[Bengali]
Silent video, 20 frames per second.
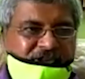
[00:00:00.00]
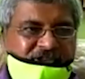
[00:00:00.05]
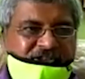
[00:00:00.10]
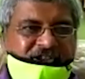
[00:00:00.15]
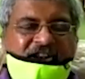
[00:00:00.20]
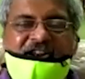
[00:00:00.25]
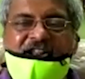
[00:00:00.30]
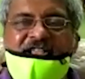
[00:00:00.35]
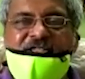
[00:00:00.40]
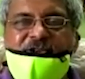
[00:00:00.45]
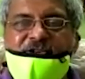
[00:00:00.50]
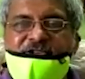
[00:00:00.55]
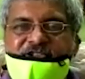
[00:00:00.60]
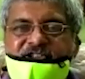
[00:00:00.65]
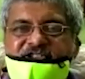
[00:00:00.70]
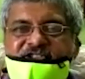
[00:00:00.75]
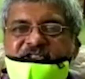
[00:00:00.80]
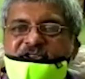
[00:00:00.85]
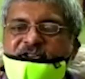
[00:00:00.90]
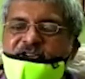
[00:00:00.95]
জানলা দরজা
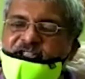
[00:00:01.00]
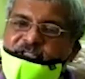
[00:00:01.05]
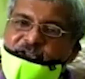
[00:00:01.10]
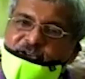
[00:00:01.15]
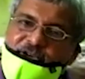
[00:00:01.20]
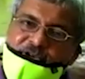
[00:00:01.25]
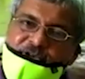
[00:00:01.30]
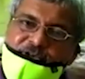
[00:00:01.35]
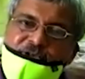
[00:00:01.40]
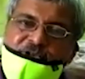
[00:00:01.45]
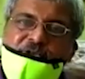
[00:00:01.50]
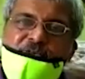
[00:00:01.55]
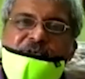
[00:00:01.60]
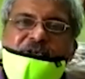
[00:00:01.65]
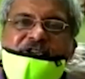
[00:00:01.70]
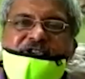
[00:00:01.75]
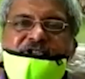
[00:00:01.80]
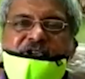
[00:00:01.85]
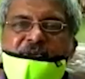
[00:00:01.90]
ছিল না তখন উনি উপরে